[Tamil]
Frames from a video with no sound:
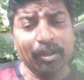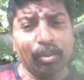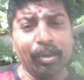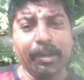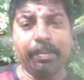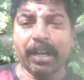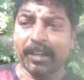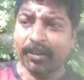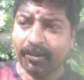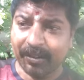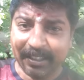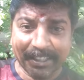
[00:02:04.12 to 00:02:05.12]
இந்த குறி
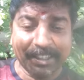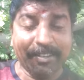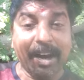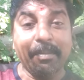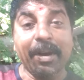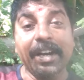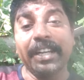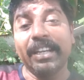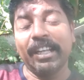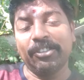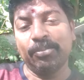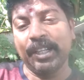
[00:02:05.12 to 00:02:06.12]
பார்க்குறவங்க வந்து இங்கே வாமா நீ
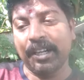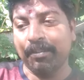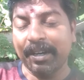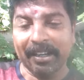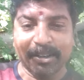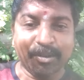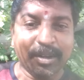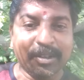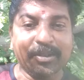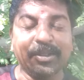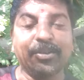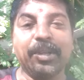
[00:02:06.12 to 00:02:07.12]
லட்சுமிகரமாக இருக்க
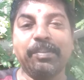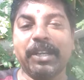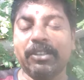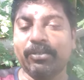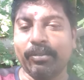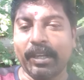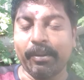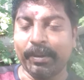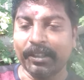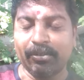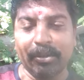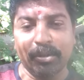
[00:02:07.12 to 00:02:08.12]
உனக்கு வந்து குறி பார்த்து
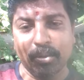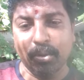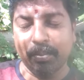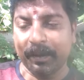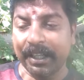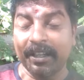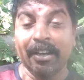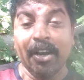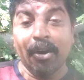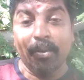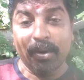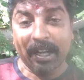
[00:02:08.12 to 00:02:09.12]
சொல்கிறேமான்னு சொல்லிட்டு கூப்பிட்டு
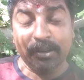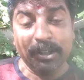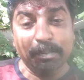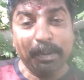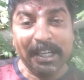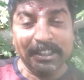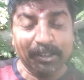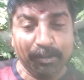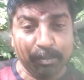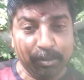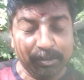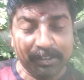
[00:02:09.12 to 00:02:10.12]
உனக்கு வந்து
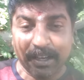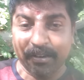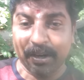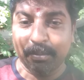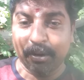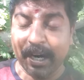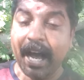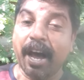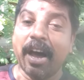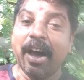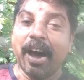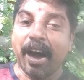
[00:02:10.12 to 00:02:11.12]
படித்தவன் புருஷனாக
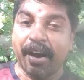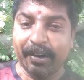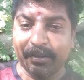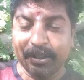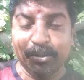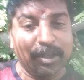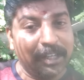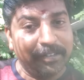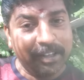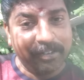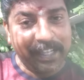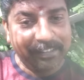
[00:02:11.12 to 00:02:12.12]
வரப்போகிறான் அவன் வந்து உன்னை
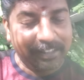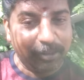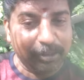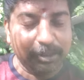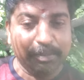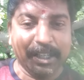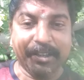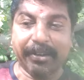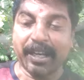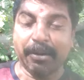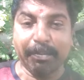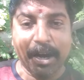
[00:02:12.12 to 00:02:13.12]
விட வயசில் கொஞ்சம்
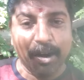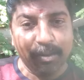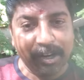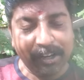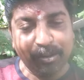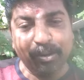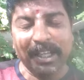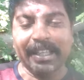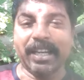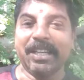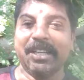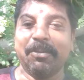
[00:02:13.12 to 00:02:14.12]
பெரியவனாக இருப்பான் உங்களுக்குள்ளே
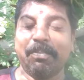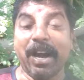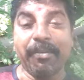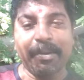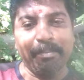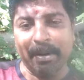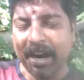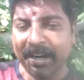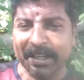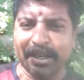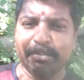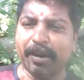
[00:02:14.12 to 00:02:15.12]
தான் இருப்பான் அவன்
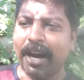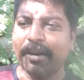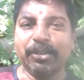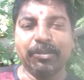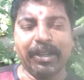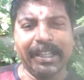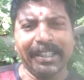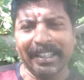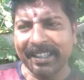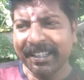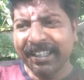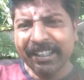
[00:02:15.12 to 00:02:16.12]
பாடம் எடுப்பான் அப்படின்னு
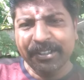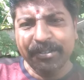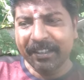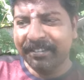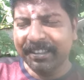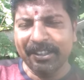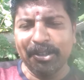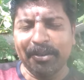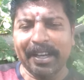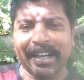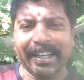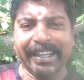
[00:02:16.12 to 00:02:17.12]
சொல்லிட்டு இவங்க சித்து
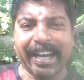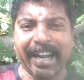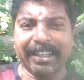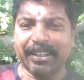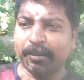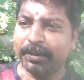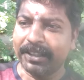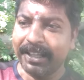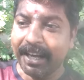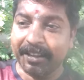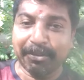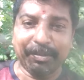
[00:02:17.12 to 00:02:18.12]
வர்ற கேரக்டரை
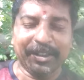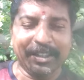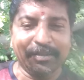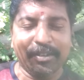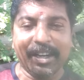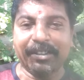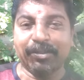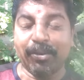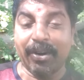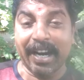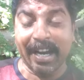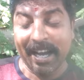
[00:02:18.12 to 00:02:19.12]
பற்றி அதை பற்றி ஃபுல்லாக
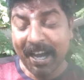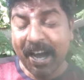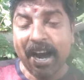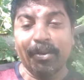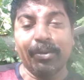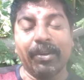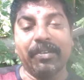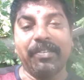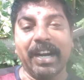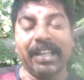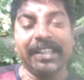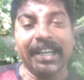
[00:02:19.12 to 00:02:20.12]
சொல்லுவாங்க அவனோட
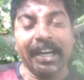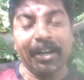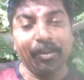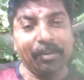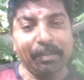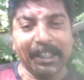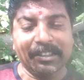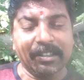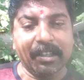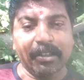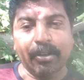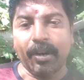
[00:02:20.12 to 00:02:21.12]
வலது காலில் ஒரு
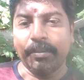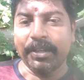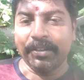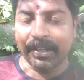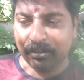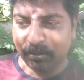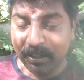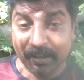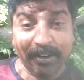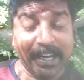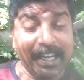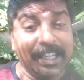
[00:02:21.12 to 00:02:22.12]
மச்சம் இருக்கும் அப்படின்னு வேற
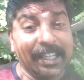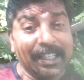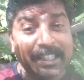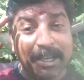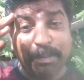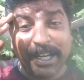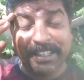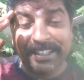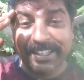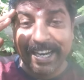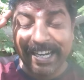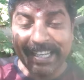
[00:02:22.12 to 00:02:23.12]
சொல்லிடுவாங்க ஏன்பா
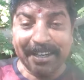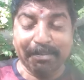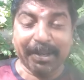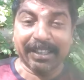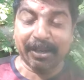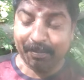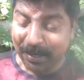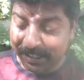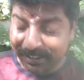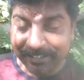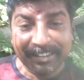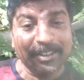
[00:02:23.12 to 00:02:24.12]
இது நடிகன் படத்தில்
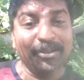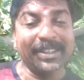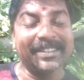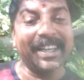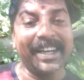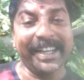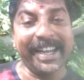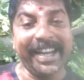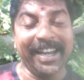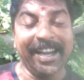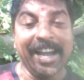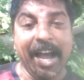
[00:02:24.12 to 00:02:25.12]
பார்த்த சீக்வன்ஸாக இருக்கே